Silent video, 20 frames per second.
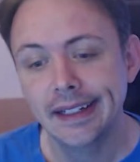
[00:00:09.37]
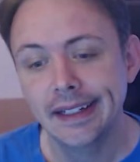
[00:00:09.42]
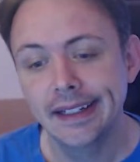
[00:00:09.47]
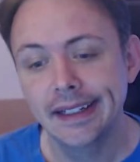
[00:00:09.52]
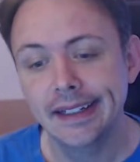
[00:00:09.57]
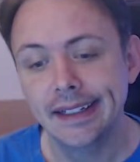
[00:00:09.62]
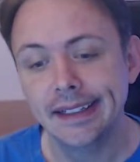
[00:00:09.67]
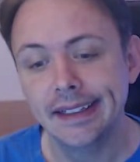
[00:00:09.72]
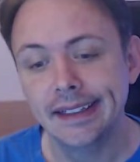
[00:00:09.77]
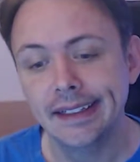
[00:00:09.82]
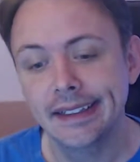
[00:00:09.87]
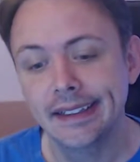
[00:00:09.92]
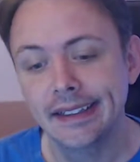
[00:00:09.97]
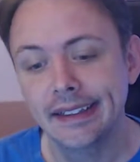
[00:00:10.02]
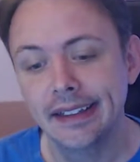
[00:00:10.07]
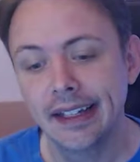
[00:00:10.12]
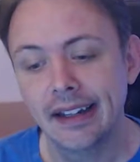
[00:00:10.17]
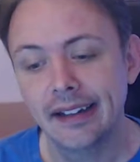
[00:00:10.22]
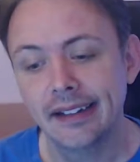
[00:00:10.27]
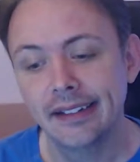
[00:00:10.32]
Äh,
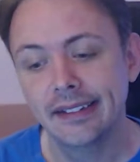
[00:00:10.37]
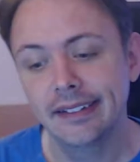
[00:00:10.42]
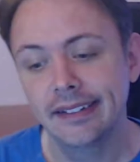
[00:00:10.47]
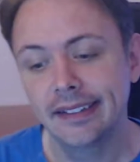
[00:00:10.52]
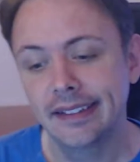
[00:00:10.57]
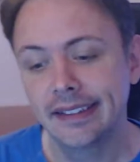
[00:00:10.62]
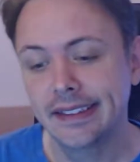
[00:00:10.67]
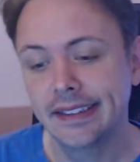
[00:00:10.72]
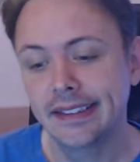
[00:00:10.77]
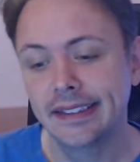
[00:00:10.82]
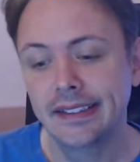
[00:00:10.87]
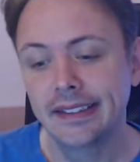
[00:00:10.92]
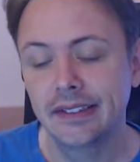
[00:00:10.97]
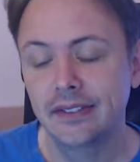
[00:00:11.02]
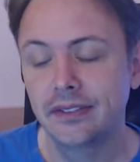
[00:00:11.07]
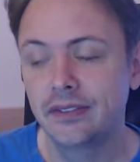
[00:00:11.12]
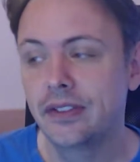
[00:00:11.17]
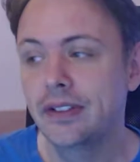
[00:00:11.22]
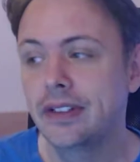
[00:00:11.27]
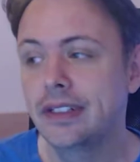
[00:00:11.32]
ja, es
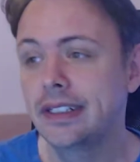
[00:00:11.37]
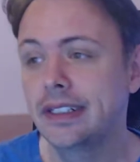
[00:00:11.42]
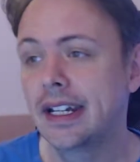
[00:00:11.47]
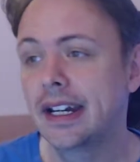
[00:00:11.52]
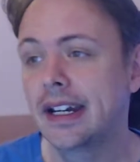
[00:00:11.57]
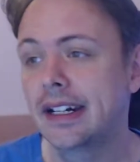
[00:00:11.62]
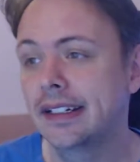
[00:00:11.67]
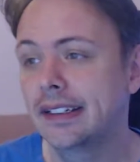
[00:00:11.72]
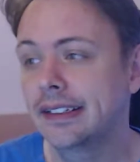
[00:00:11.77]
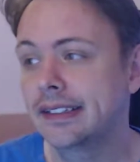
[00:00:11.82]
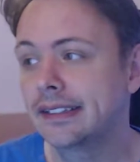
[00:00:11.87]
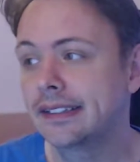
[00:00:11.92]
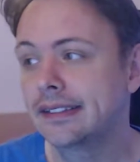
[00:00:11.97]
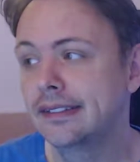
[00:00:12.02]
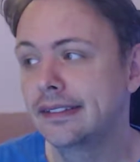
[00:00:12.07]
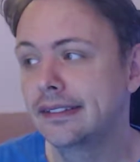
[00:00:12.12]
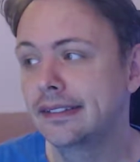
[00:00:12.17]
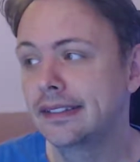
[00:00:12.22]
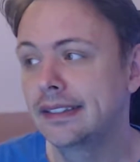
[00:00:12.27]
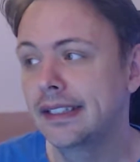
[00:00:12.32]
ist Viertel nach
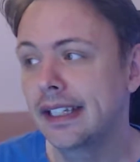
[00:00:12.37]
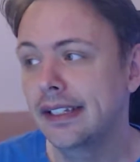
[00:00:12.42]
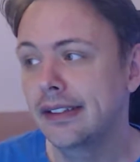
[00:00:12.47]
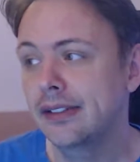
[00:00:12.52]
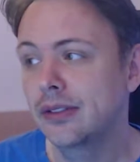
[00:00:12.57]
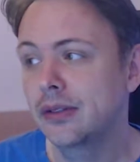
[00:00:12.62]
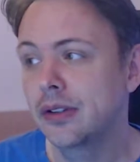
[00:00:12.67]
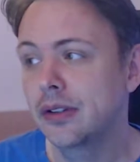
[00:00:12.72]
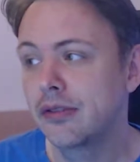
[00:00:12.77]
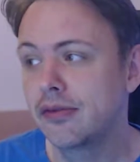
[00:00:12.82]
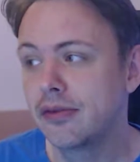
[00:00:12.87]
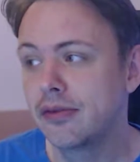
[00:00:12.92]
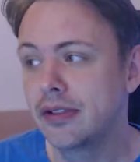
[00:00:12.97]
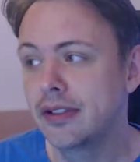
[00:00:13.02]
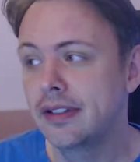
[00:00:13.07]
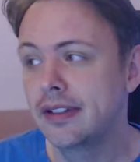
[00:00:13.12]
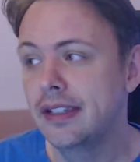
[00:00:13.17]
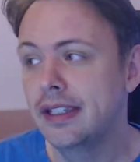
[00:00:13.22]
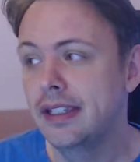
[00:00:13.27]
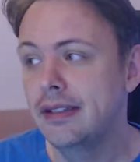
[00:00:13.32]
äh, sechs oder
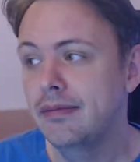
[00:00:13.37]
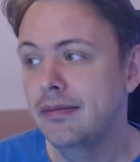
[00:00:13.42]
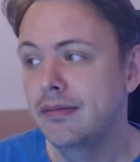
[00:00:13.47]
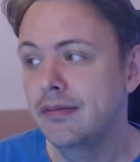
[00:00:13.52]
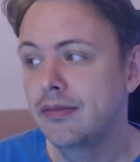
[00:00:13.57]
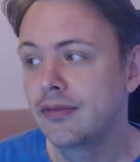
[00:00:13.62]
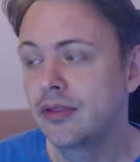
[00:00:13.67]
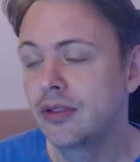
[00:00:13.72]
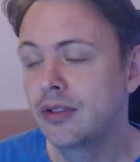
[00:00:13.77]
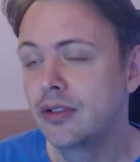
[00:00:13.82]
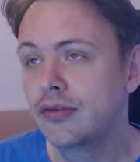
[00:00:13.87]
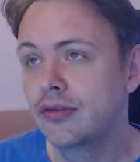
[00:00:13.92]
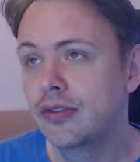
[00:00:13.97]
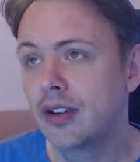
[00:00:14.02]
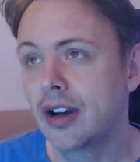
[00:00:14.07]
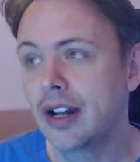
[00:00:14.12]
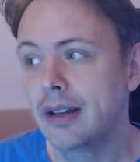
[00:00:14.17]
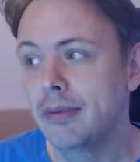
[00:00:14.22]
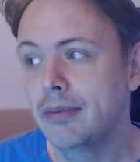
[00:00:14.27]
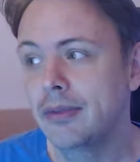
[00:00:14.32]
Viertel sieben, Viertel
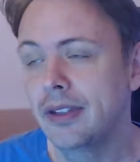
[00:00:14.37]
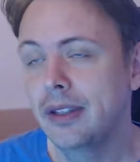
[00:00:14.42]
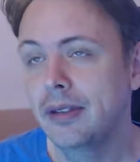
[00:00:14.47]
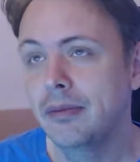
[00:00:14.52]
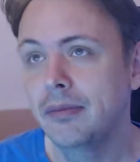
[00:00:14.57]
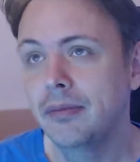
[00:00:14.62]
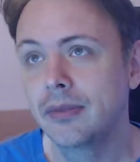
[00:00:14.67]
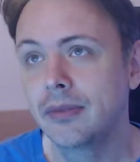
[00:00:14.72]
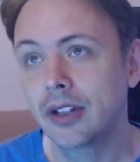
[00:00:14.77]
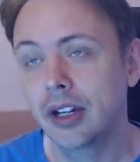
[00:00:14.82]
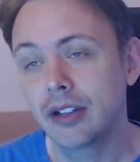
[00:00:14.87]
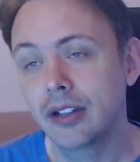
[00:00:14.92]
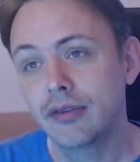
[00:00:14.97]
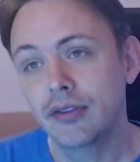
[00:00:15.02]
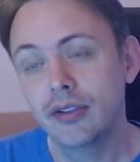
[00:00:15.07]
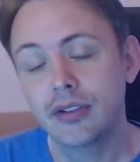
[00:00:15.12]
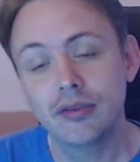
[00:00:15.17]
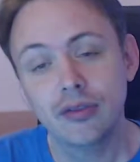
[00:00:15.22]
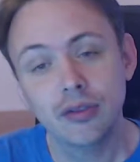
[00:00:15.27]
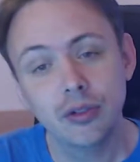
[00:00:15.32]
vor halb sieben,
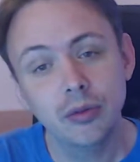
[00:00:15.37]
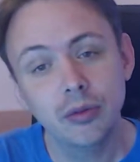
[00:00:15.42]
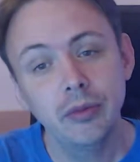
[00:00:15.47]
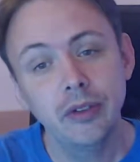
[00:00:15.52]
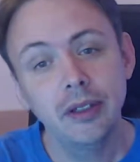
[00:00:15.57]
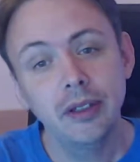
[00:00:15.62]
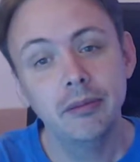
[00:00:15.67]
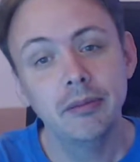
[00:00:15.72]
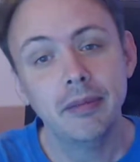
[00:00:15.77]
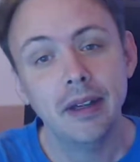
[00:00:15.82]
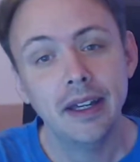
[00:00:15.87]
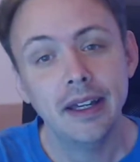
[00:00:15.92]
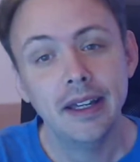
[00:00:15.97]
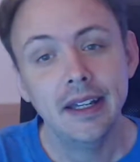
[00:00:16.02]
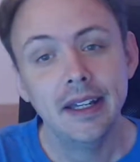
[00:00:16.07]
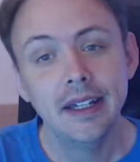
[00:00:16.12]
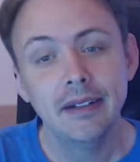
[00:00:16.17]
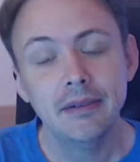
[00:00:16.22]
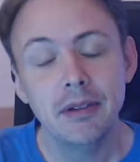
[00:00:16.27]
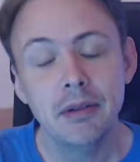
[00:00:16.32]
Dreiviertel vor um sieben,
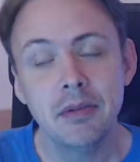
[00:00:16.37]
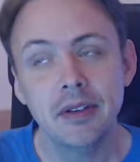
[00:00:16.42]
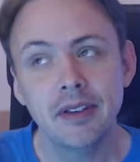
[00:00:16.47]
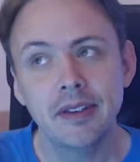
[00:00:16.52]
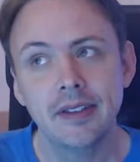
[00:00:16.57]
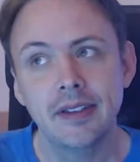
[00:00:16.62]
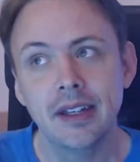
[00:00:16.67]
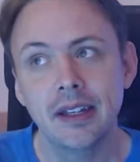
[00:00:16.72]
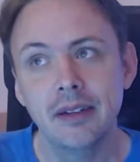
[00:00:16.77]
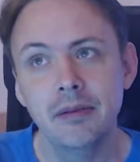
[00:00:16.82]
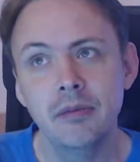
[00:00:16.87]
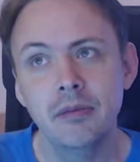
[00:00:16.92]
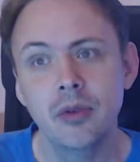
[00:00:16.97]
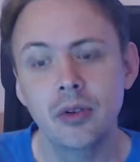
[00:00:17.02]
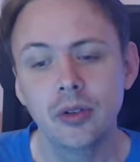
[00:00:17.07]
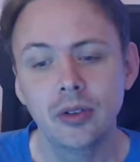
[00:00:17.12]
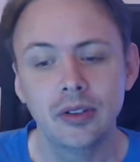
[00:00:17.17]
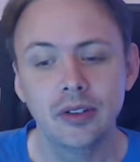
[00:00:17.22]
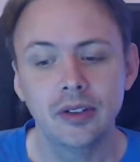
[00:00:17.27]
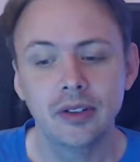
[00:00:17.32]
wie man es nennen
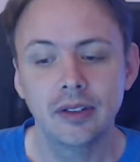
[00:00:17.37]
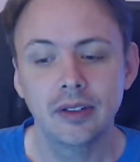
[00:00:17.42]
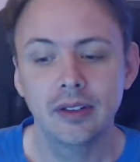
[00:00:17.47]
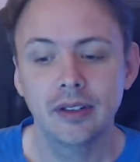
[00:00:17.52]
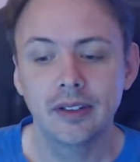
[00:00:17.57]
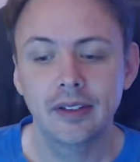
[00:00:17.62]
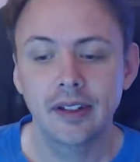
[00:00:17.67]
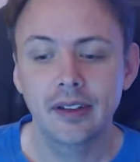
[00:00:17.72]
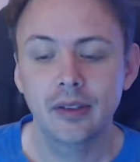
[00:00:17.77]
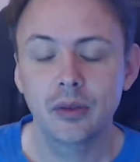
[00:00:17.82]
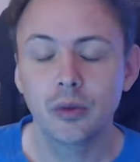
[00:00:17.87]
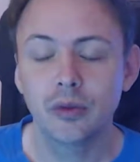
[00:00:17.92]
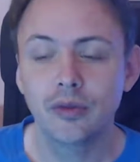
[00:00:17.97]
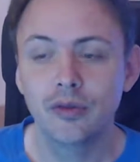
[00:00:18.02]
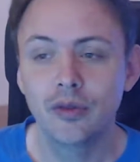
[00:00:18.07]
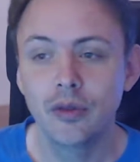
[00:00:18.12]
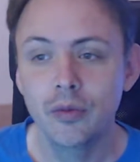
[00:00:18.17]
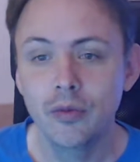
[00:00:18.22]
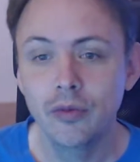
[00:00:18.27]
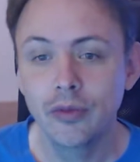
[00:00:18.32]
möchte,
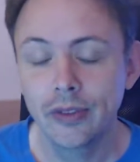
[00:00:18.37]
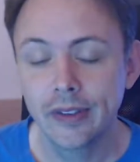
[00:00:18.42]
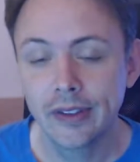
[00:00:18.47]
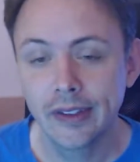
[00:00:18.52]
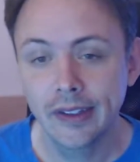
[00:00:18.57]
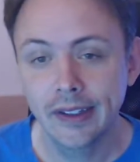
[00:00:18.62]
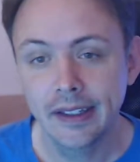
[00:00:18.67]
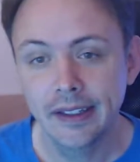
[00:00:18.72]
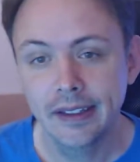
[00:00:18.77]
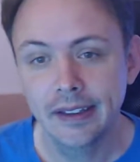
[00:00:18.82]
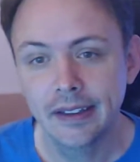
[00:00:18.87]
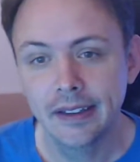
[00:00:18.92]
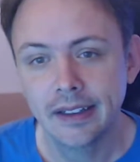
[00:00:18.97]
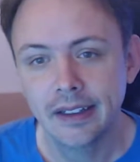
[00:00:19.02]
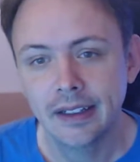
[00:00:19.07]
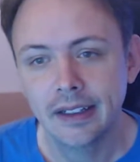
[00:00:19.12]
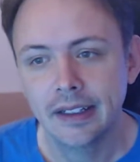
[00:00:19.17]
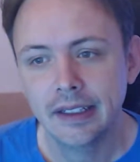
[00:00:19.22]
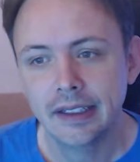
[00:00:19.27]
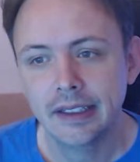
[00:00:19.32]
6.15 Uhr,
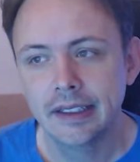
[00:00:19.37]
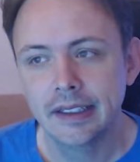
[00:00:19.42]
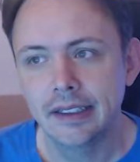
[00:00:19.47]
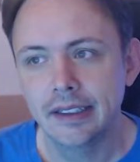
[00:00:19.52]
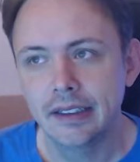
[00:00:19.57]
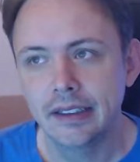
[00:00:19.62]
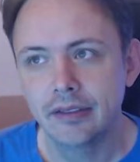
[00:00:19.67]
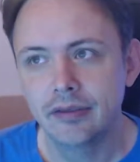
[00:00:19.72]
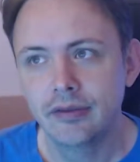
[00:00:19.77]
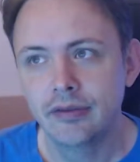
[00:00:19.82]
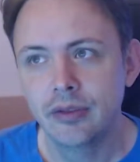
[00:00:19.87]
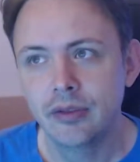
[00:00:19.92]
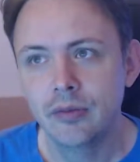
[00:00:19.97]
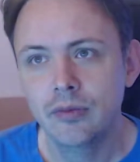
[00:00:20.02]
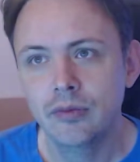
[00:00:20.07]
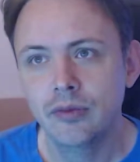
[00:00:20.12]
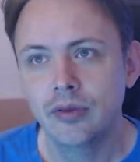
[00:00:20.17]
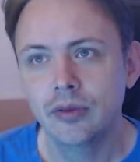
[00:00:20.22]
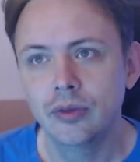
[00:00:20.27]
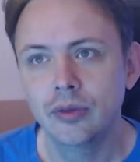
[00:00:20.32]
äh,
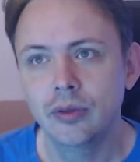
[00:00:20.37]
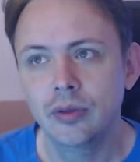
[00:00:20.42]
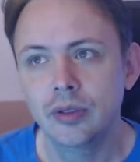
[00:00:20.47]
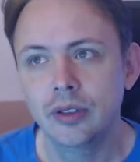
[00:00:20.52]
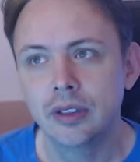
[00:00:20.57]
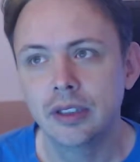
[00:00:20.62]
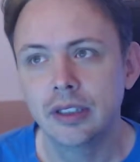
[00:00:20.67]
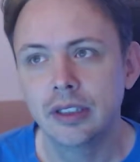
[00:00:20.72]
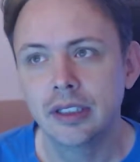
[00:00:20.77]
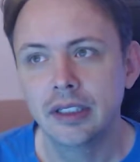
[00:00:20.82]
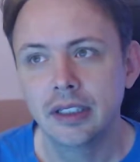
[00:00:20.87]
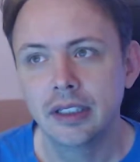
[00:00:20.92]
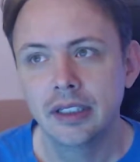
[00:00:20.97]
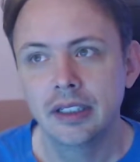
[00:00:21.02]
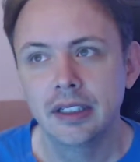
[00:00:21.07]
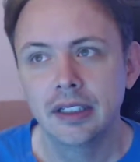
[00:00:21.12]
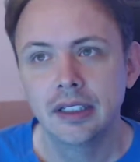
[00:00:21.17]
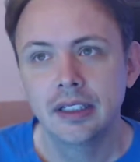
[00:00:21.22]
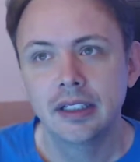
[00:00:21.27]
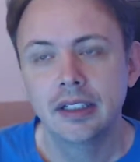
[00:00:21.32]
5 Uhr
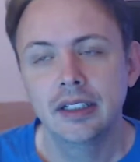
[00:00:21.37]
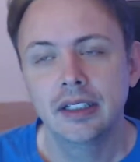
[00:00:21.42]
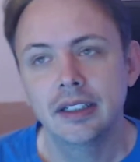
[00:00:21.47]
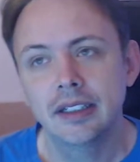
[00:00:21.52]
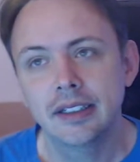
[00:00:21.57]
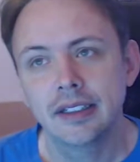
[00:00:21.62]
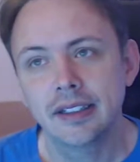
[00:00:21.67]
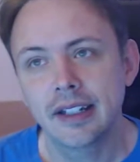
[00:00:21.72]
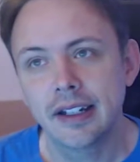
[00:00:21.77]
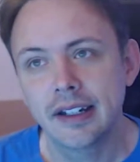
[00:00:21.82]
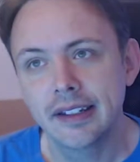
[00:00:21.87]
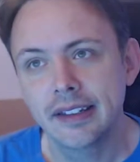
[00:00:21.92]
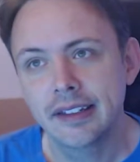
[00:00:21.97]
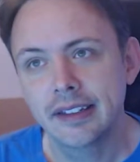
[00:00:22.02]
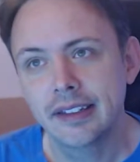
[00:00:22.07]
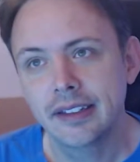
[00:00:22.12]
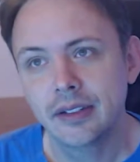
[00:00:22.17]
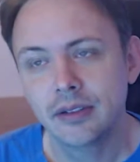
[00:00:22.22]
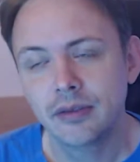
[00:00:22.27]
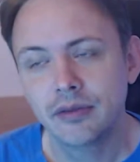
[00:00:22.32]

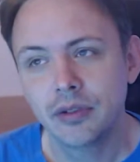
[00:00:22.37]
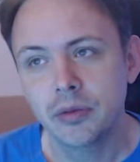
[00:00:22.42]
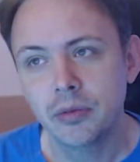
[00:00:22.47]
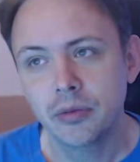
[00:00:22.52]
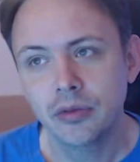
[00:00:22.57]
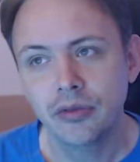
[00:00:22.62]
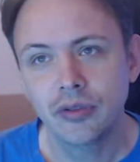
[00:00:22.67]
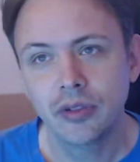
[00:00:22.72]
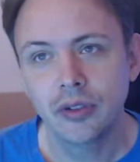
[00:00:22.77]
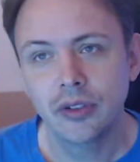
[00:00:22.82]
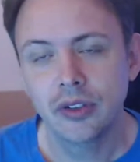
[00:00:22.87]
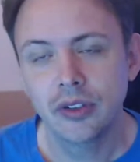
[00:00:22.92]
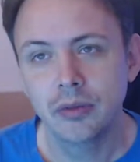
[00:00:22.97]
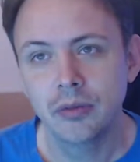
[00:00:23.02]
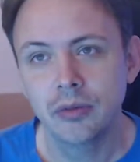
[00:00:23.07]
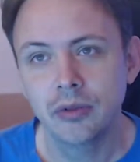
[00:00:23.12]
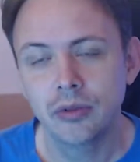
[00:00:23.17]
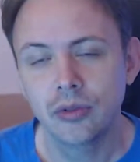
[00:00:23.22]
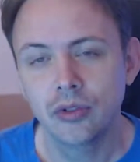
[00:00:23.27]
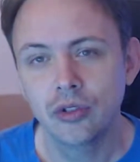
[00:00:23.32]
30 und 45
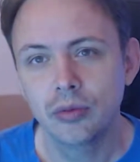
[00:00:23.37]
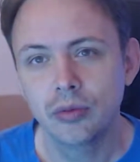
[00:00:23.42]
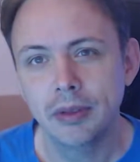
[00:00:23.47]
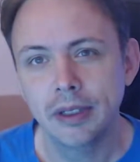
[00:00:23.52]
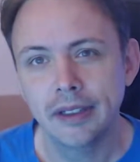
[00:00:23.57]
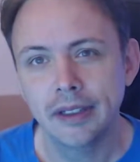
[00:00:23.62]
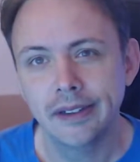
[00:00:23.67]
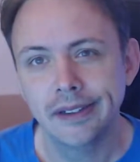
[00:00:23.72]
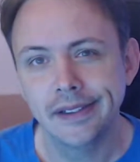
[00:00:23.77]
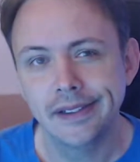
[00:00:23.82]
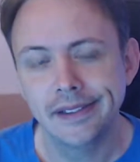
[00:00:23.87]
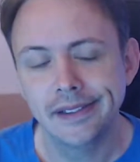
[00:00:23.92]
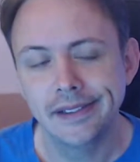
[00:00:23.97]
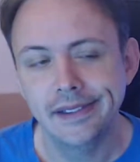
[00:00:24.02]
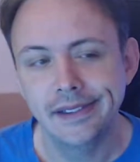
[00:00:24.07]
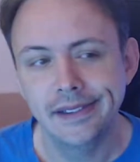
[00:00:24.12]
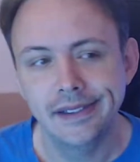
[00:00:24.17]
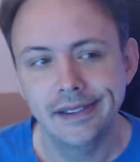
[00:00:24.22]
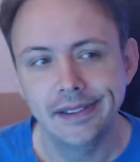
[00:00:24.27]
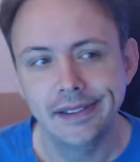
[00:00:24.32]
Minuten später.
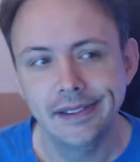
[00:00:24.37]
Äh,